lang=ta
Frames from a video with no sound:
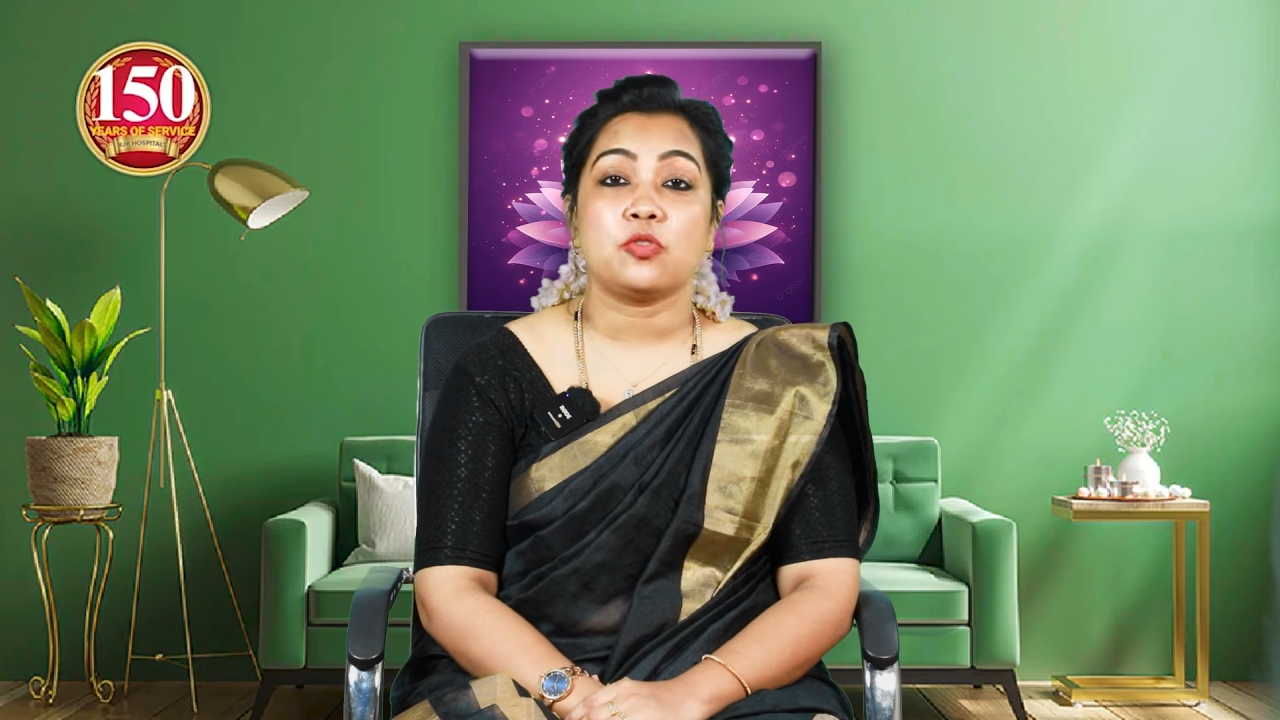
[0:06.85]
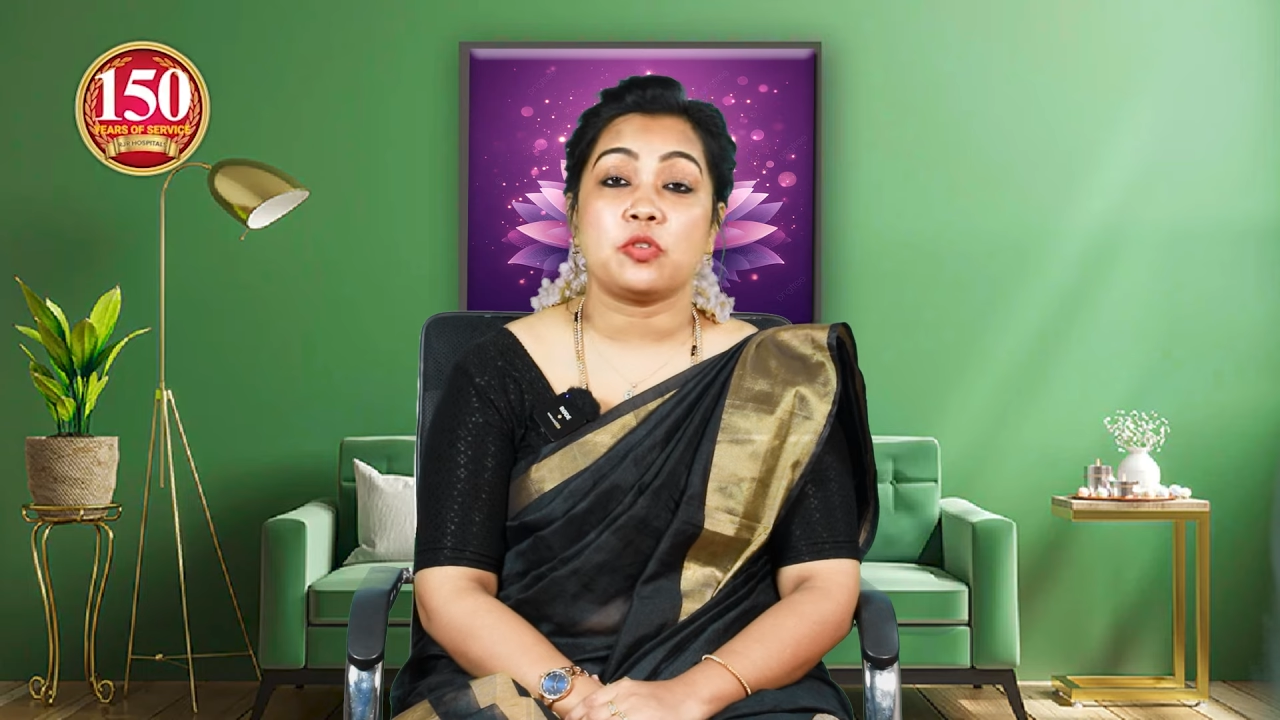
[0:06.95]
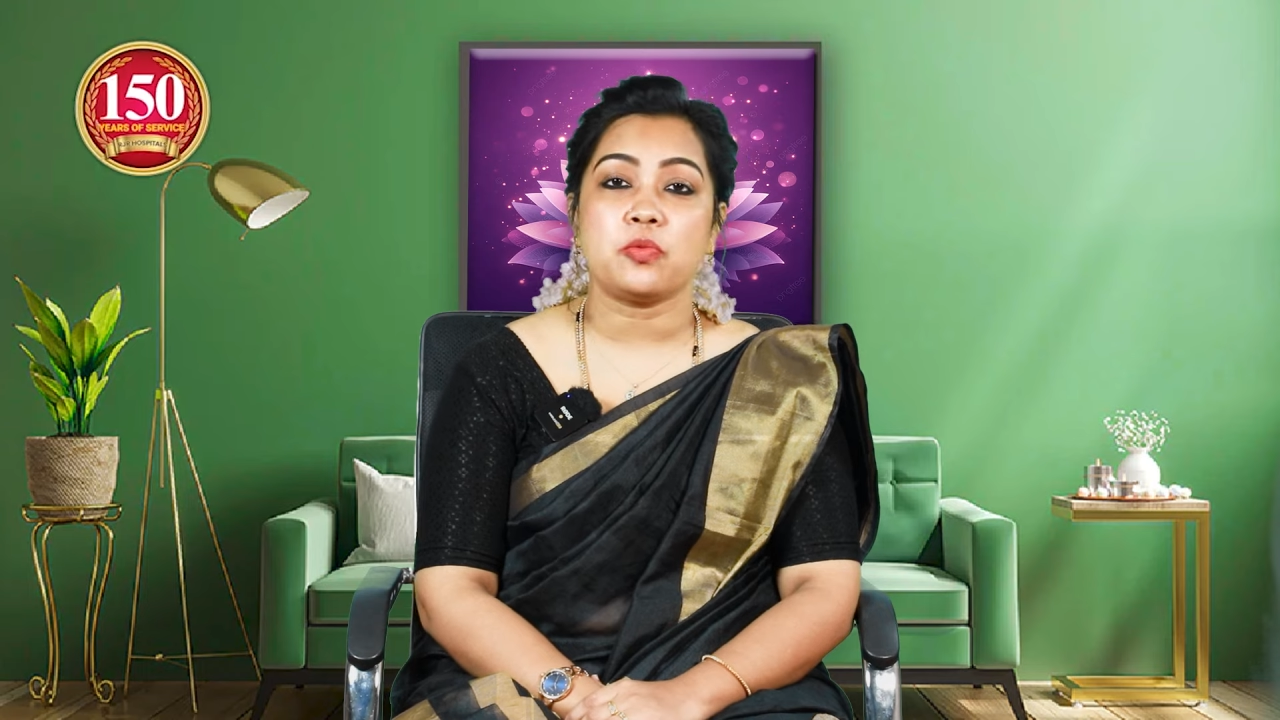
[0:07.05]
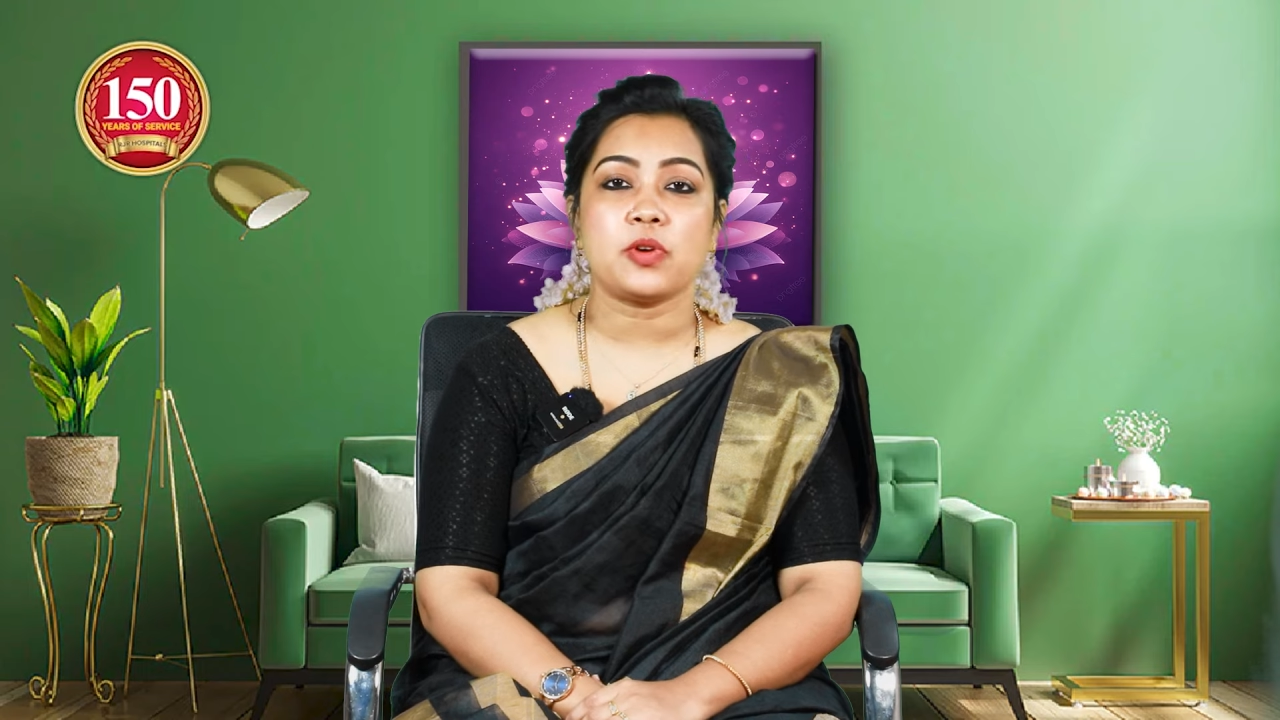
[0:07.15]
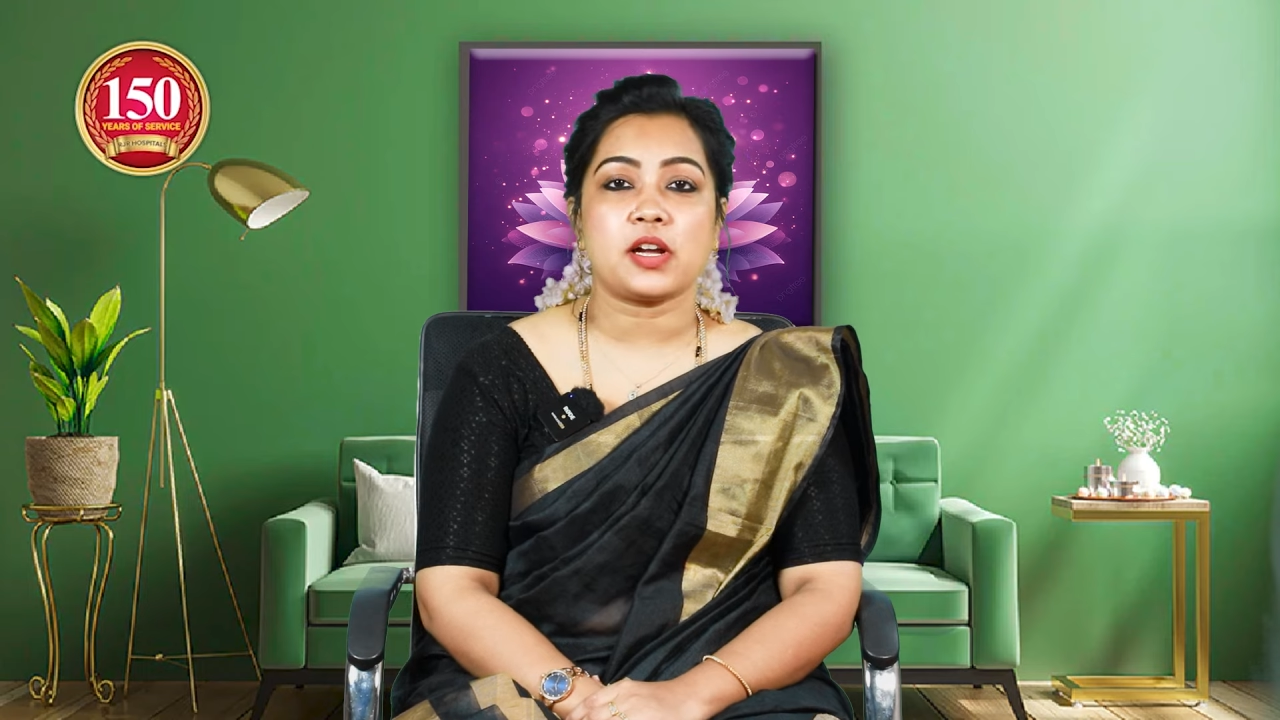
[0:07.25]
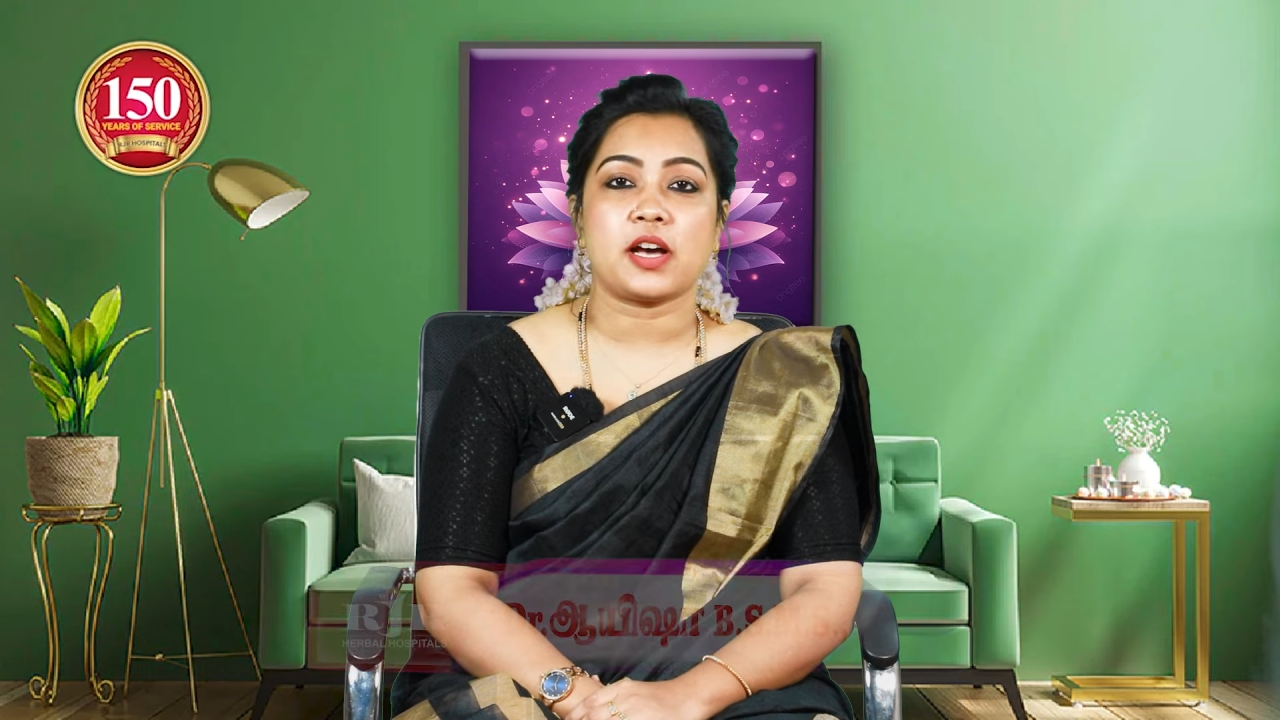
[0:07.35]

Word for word: ஒரு மூல